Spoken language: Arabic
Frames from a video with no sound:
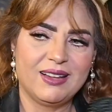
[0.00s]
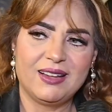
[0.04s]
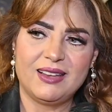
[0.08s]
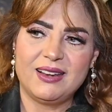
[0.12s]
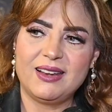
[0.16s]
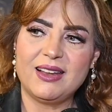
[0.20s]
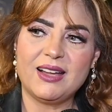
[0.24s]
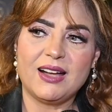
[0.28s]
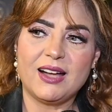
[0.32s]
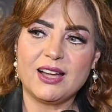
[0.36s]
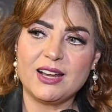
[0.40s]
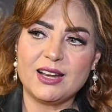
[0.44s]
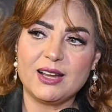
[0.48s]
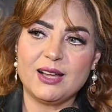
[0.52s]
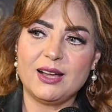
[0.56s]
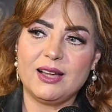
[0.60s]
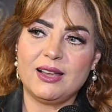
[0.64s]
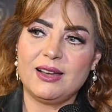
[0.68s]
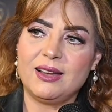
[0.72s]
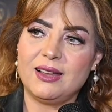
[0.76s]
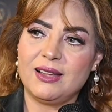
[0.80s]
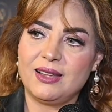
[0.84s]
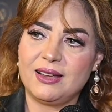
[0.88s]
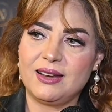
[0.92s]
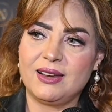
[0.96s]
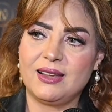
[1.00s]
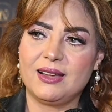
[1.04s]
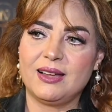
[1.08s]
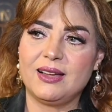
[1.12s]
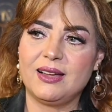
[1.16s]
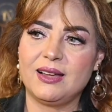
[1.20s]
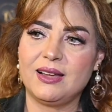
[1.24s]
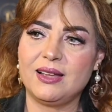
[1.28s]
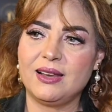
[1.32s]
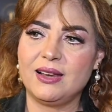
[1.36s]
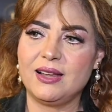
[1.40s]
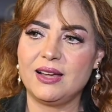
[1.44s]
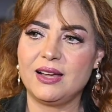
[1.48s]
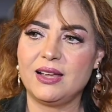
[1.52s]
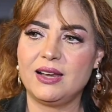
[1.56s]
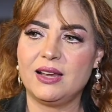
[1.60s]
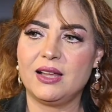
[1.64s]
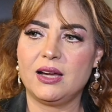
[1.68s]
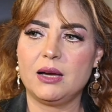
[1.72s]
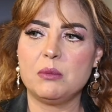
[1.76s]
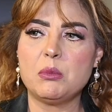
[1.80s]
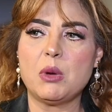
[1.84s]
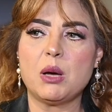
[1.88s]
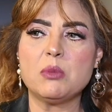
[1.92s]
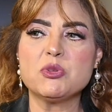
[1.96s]
لا أنا لا لا آه، لا,
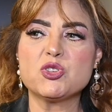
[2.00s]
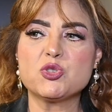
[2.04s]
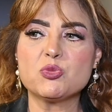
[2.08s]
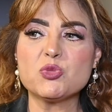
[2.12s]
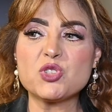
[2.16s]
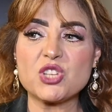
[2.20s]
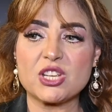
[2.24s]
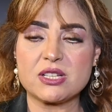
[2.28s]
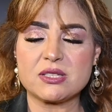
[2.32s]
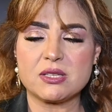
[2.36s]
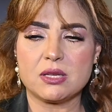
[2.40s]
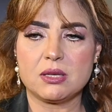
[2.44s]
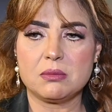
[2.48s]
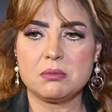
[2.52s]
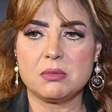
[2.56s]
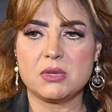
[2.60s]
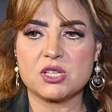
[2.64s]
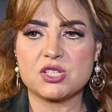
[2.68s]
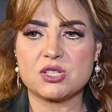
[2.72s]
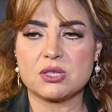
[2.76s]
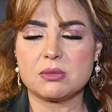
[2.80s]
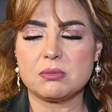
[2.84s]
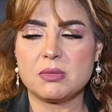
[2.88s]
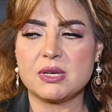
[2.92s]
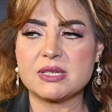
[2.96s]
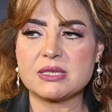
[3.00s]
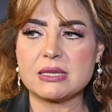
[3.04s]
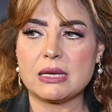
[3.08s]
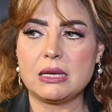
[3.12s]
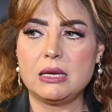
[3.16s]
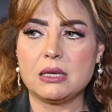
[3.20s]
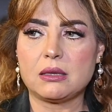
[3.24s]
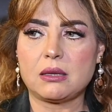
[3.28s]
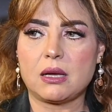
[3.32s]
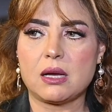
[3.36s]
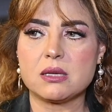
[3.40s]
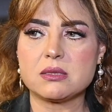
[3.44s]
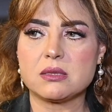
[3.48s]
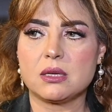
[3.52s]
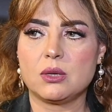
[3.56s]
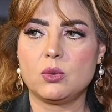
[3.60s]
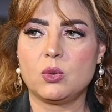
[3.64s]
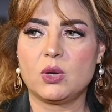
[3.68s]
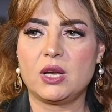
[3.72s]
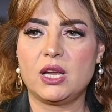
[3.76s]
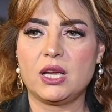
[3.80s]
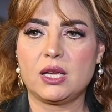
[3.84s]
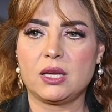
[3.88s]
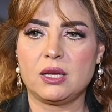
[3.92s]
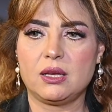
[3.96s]
لا ما مش مش عشان مسألة حسد
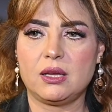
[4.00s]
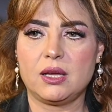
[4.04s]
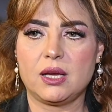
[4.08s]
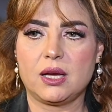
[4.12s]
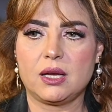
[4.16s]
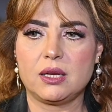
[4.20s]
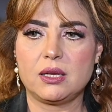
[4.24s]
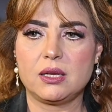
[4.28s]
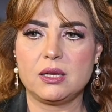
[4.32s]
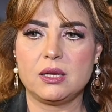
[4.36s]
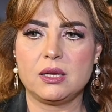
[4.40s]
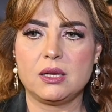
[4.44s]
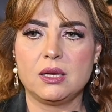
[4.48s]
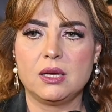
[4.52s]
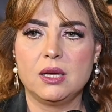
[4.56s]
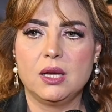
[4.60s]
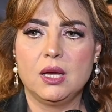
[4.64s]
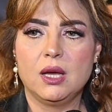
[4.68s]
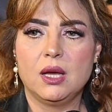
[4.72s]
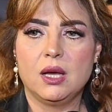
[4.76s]
ولكن يعني